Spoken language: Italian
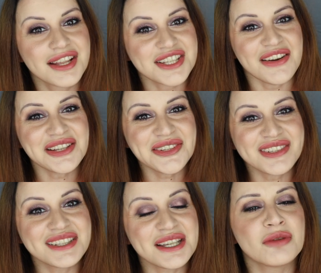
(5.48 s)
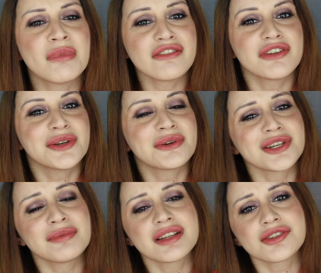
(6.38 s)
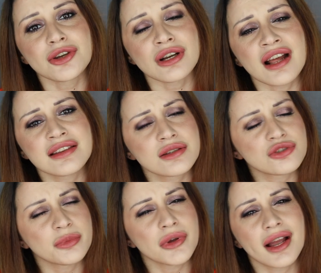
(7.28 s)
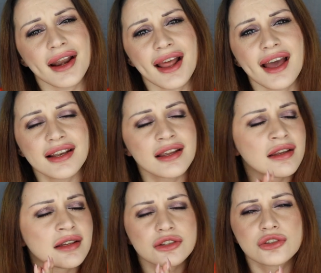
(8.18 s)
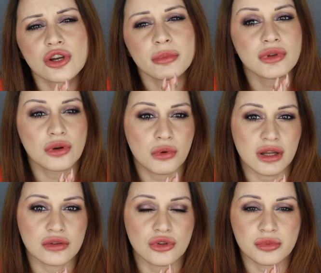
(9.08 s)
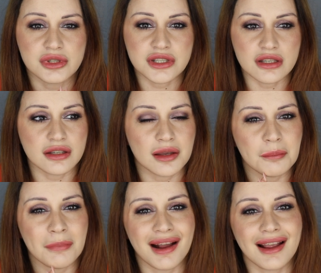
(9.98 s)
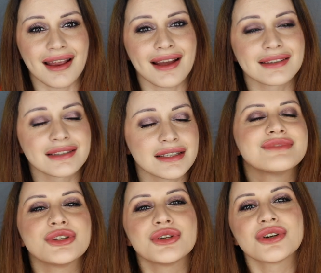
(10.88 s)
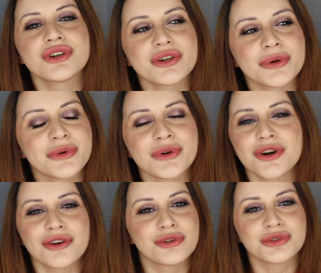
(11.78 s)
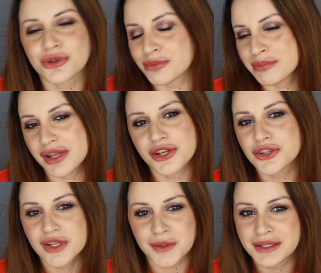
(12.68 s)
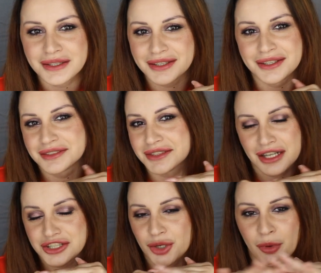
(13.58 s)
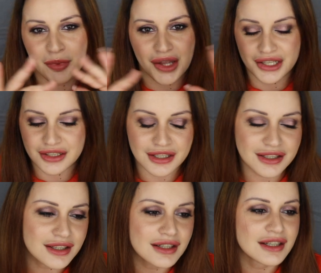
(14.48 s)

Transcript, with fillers: Ciao a tutti, benvenuti o bentornati sul mio canale. Dio mio quanto mi siete mancati. Io ho avuto un periodo veramente, ce lasciamo perdere